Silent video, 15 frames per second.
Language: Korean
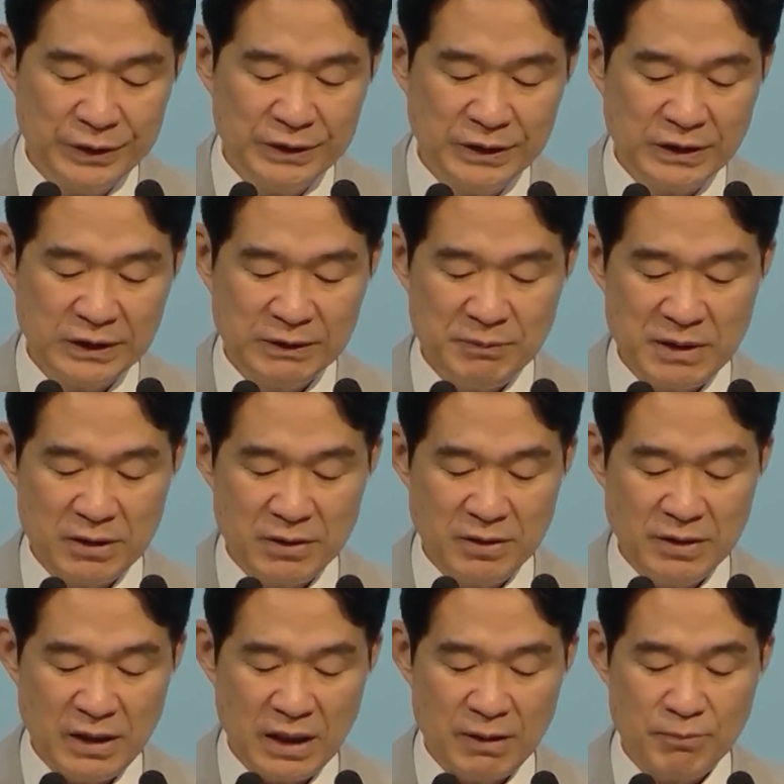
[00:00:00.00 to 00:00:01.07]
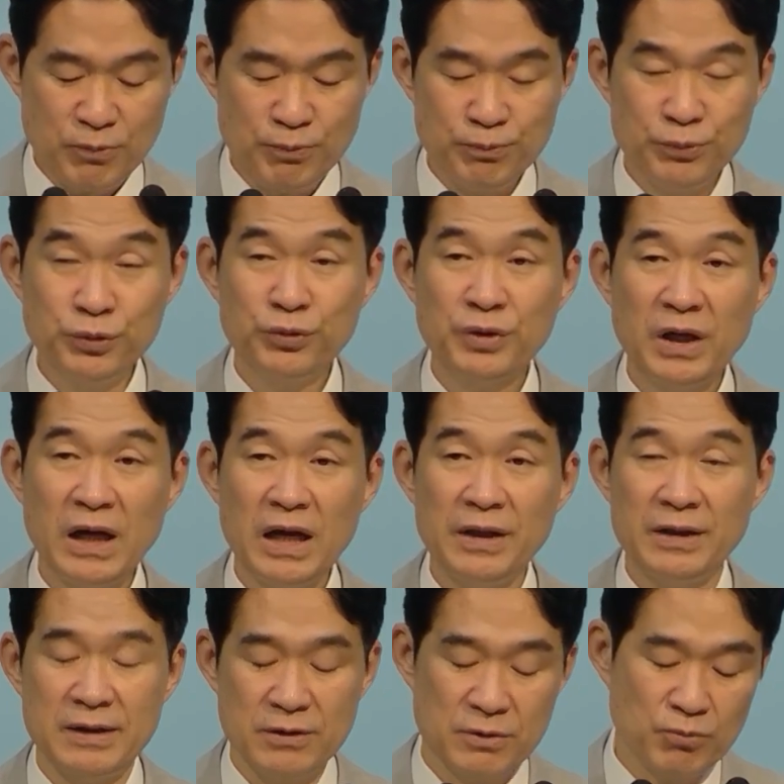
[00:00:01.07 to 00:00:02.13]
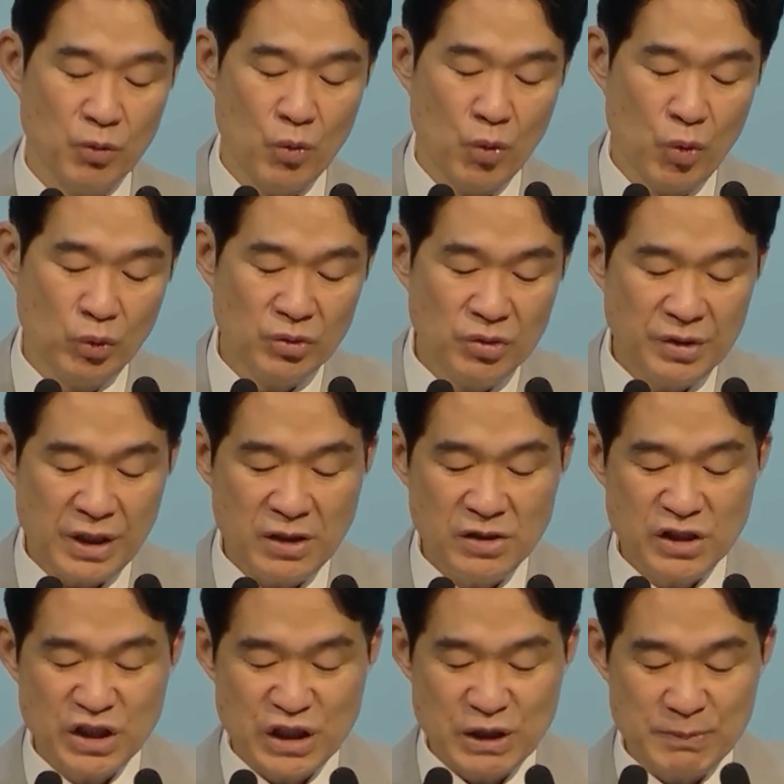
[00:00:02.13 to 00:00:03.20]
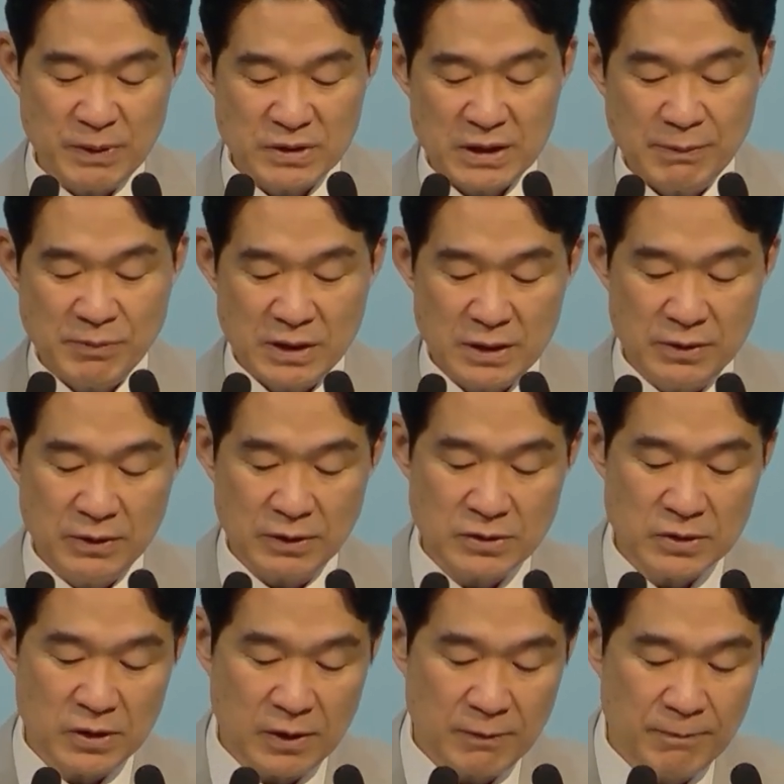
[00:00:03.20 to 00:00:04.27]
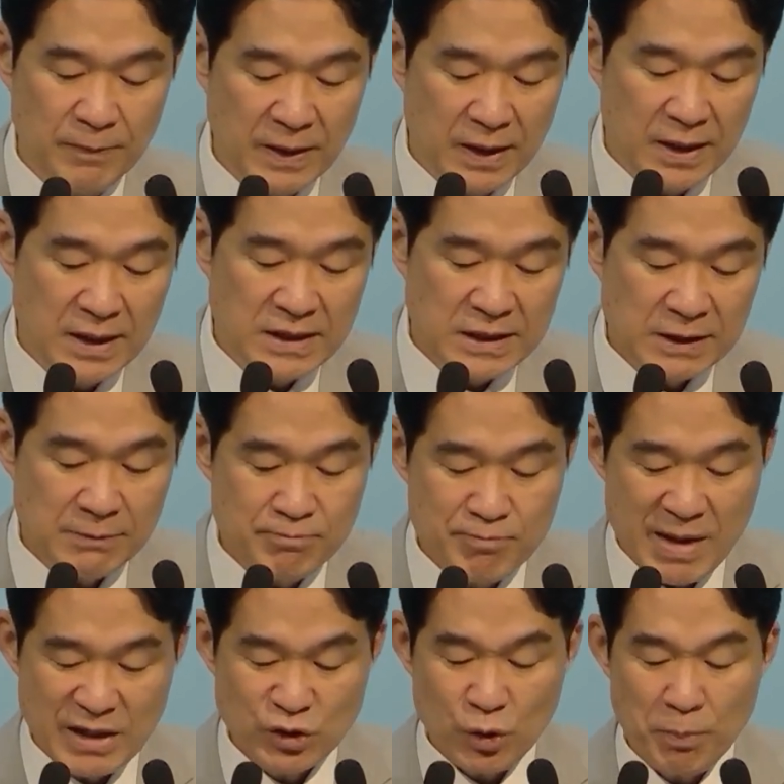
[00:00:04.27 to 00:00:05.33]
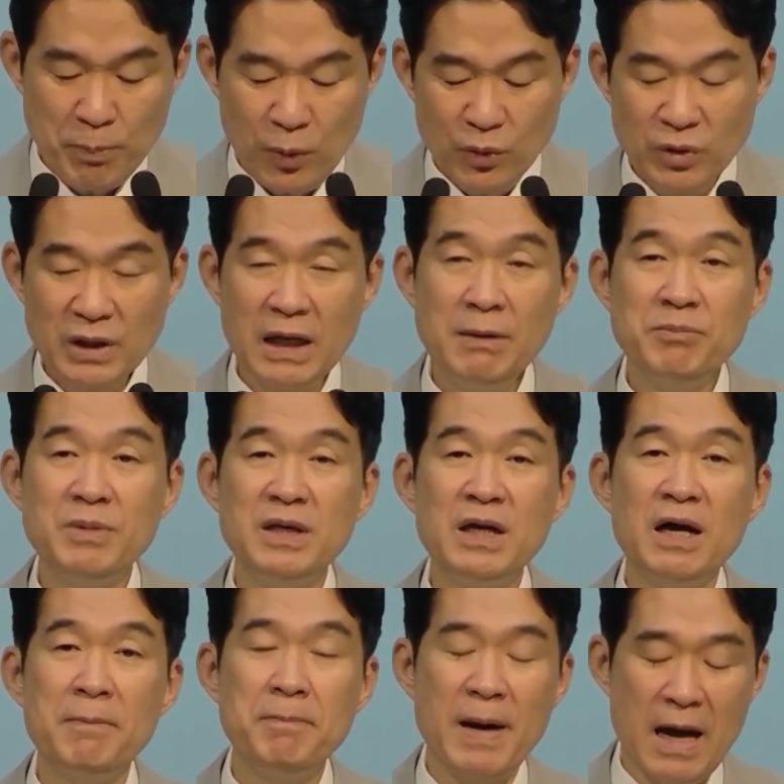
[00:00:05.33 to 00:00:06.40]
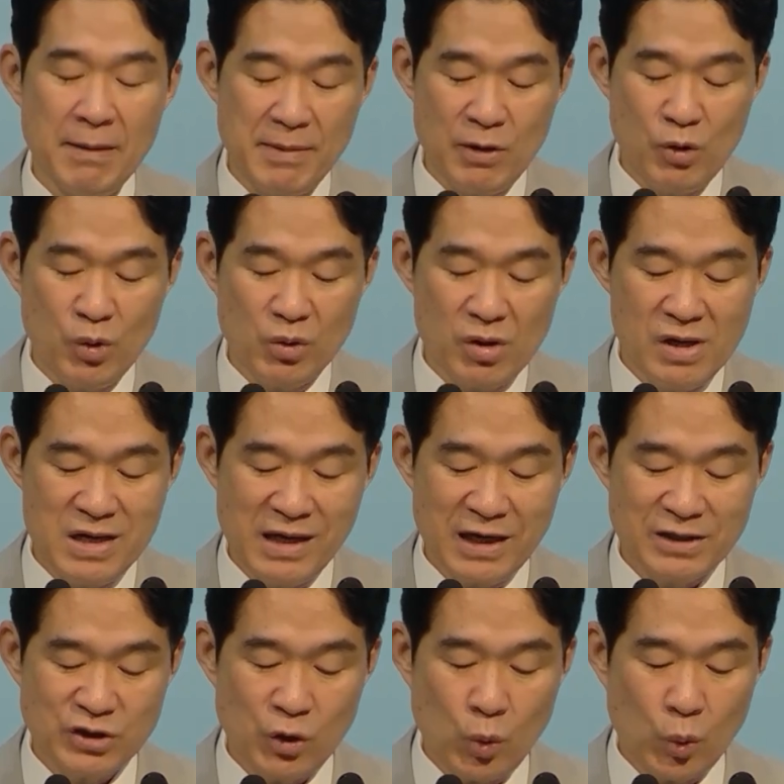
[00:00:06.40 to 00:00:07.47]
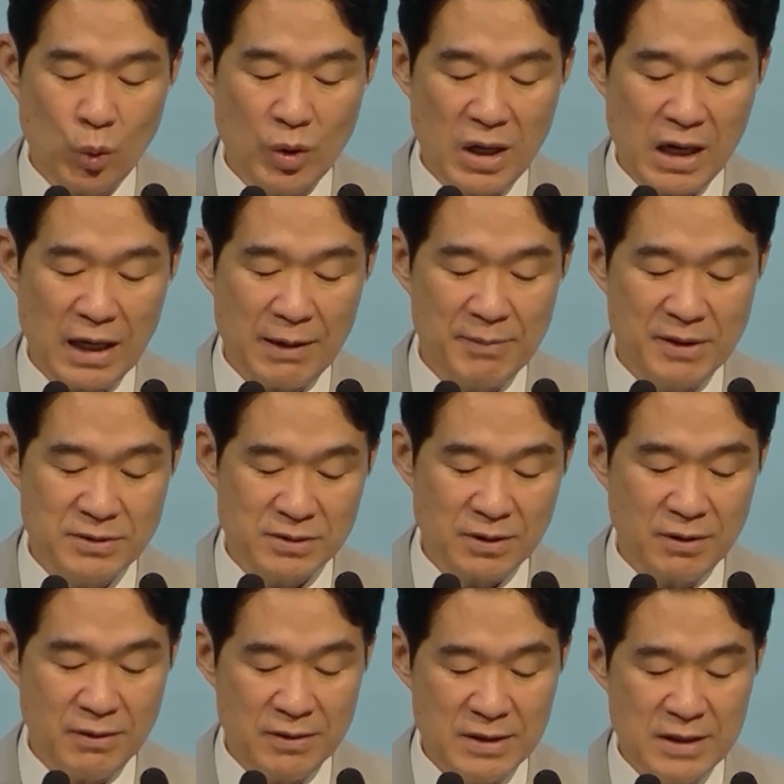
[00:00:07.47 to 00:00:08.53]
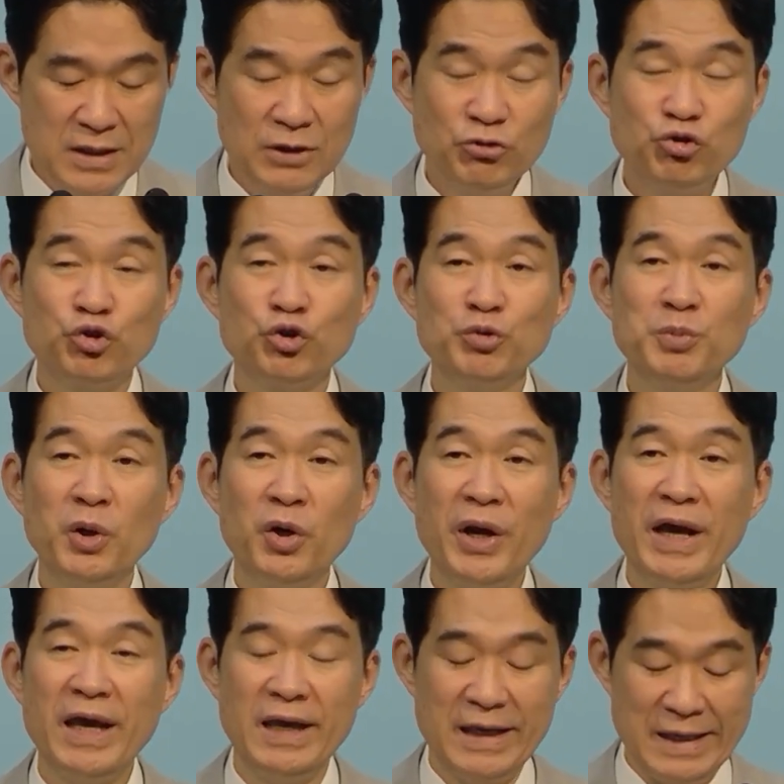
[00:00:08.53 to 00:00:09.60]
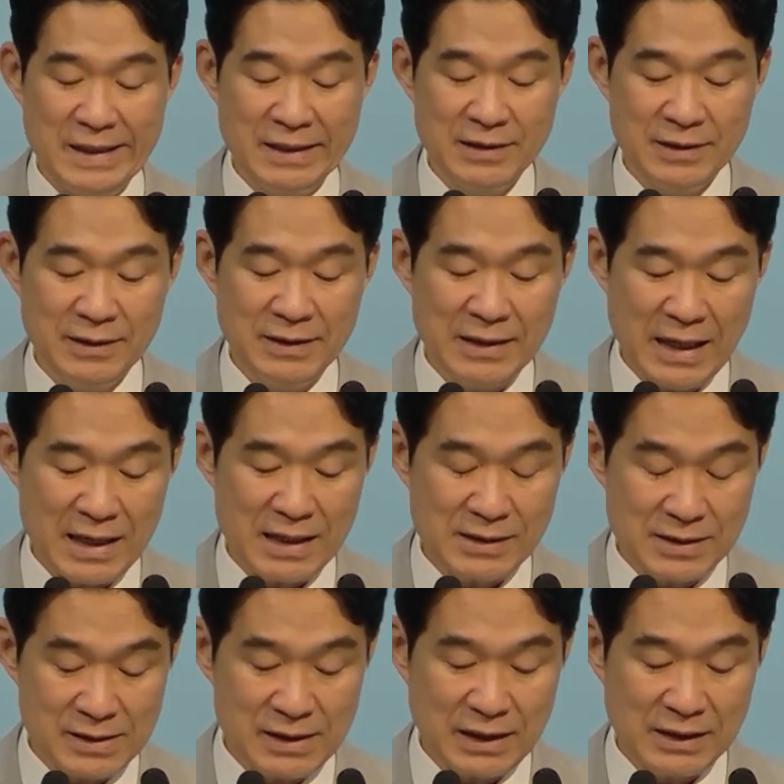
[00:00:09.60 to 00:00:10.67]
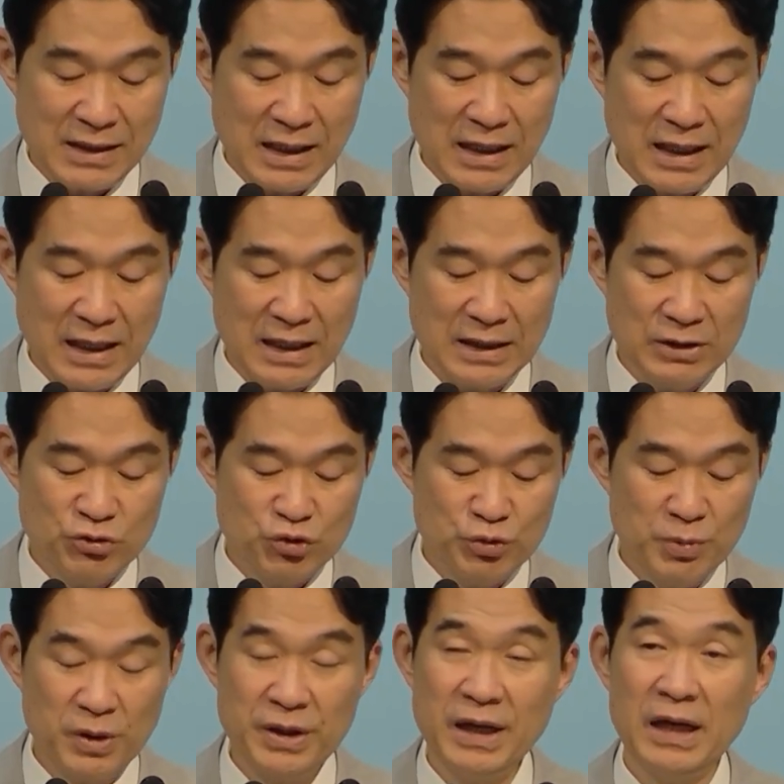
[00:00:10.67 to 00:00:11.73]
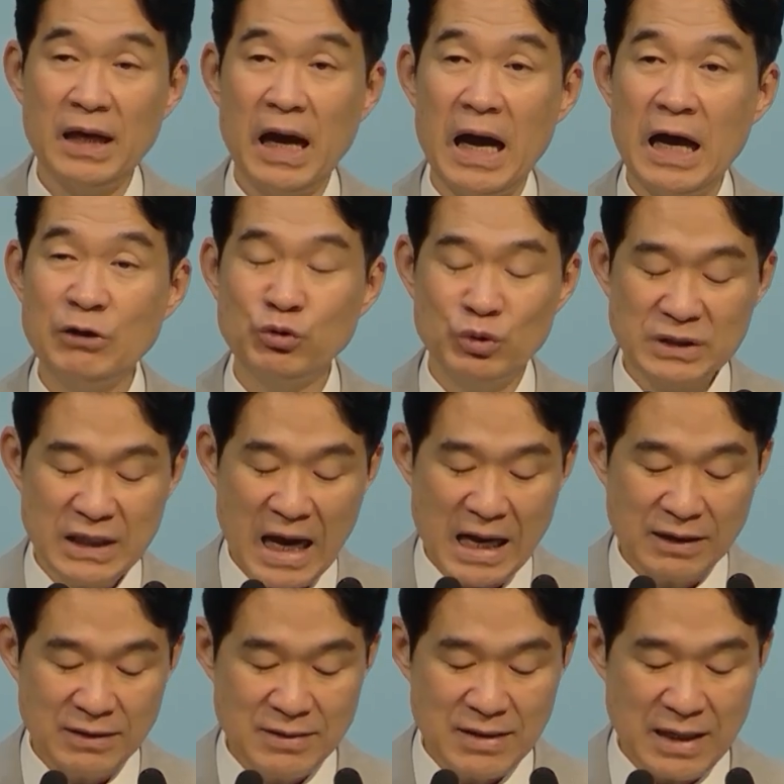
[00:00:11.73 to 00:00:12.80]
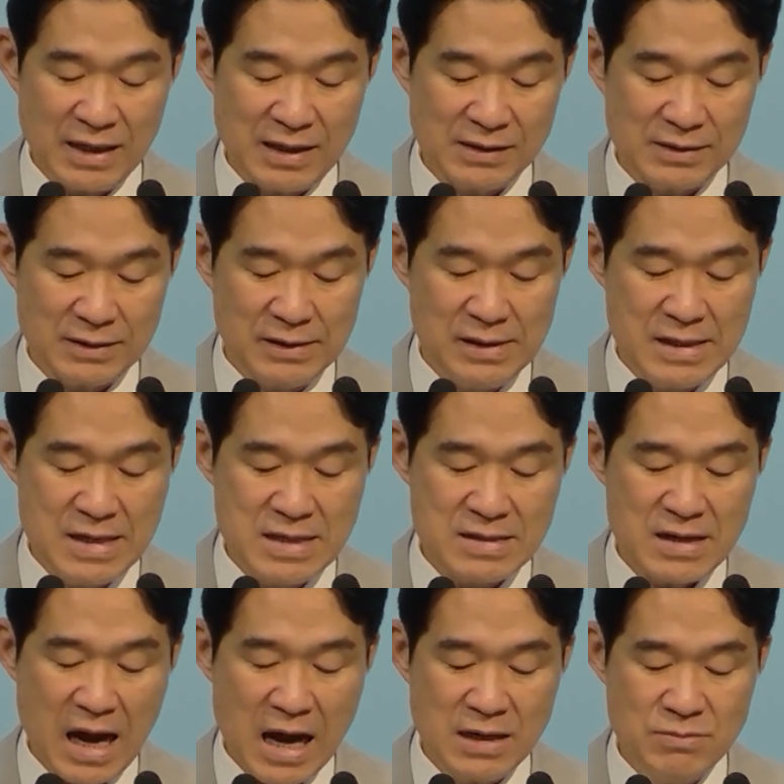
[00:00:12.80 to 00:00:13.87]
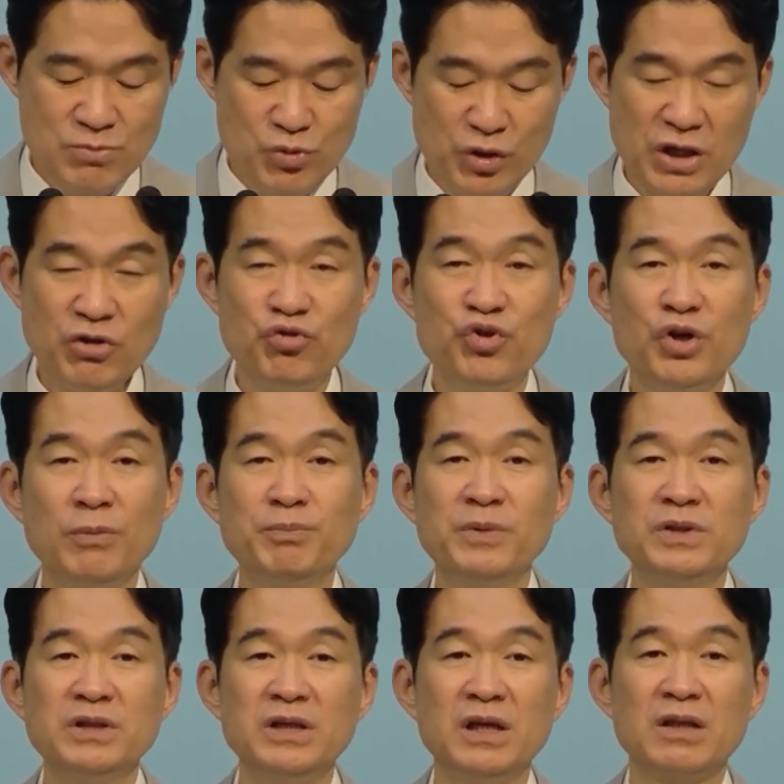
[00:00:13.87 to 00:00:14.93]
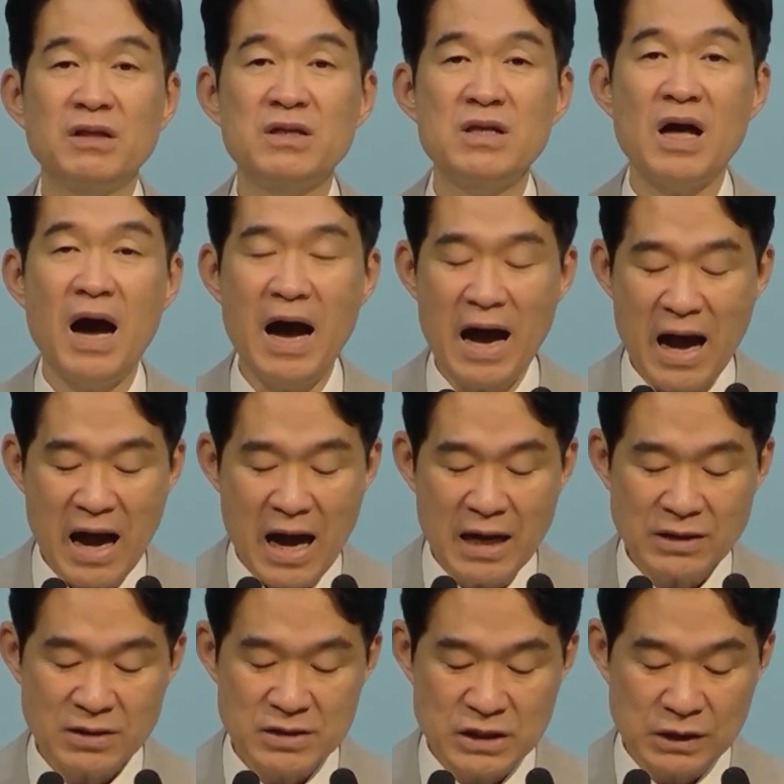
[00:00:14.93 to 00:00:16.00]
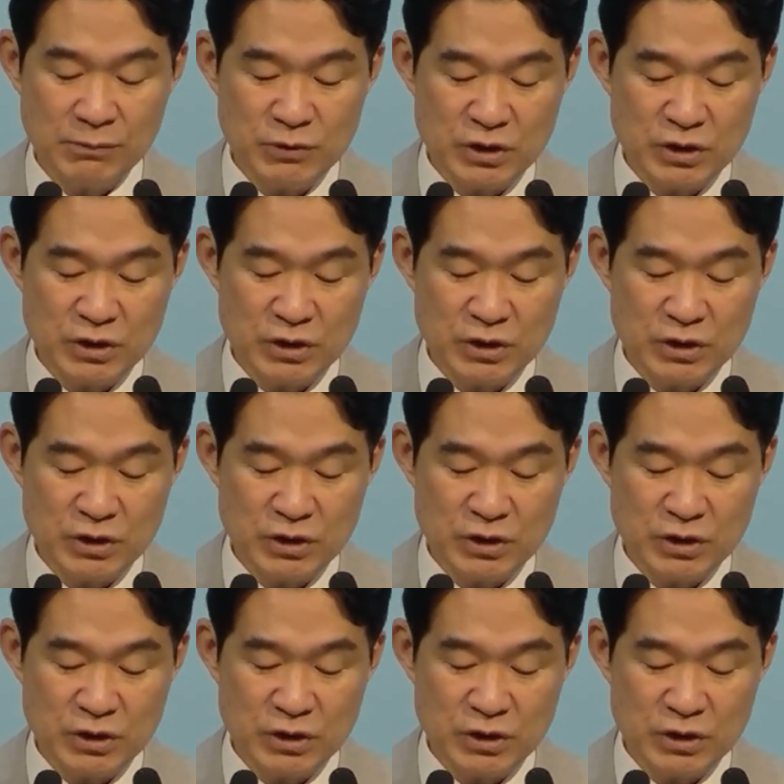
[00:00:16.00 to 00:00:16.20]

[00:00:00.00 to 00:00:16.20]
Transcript: 지금 이런데 북한 모든 데를 집어삼키는 것처럼 지금 메소포타미아 바벨론을 향해서 올라가면서 주변에 있는 나라들을 갖다가 주변에 아주 작은 나라들을 강물이 뒤엎듯이 다 지금